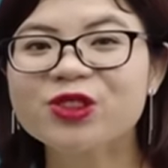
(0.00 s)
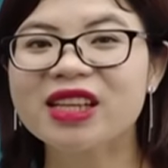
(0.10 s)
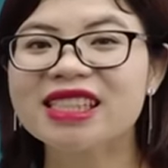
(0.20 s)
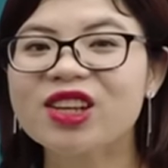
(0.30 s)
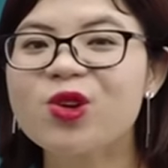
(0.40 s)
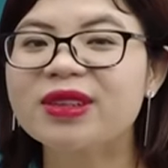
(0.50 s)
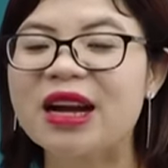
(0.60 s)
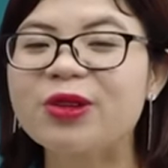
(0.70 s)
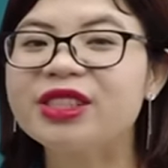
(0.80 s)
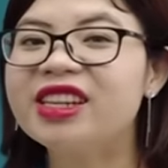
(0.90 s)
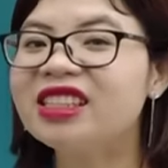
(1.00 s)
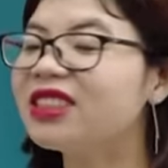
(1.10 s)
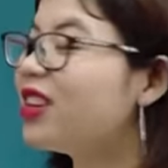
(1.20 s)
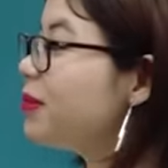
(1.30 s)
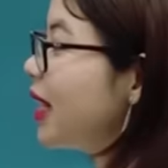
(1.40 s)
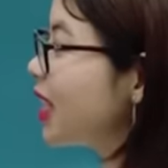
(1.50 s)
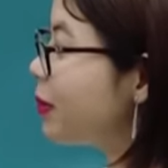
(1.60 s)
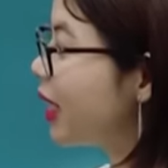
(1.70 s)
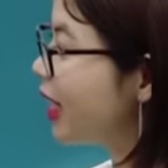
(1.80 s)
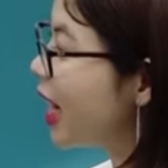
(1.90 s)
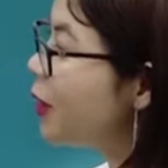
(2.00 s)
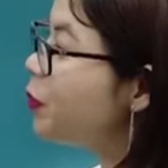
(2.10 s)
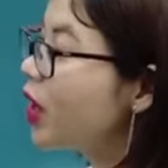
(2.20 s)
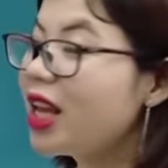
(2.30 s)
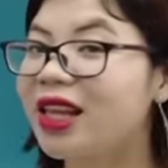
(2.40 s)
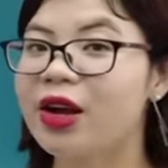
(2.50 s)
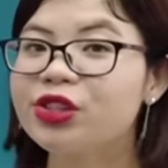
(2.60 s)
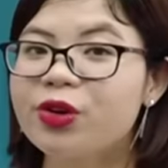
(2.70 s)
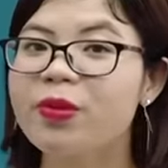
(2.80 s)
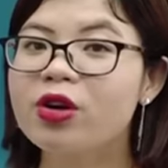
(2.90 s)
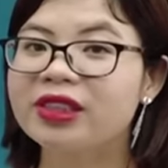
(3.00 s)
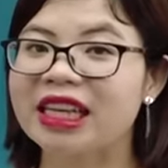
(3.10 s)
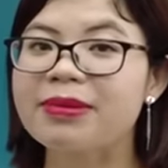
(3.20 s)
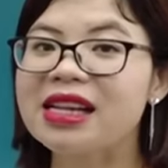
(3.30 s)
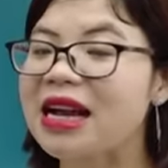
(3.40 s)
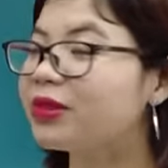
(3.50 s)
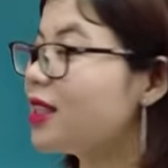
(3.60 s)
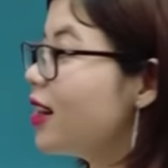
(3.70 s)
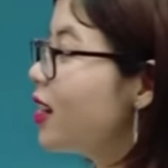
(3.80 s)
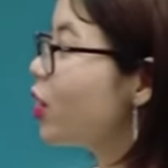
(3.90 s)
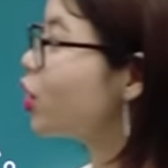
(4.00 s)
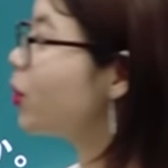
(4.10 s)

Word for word: chúng ta sẽ cùng nhau chữa những phần bài tập này nhé Câu số 1 này các bạn làm chưa? Câu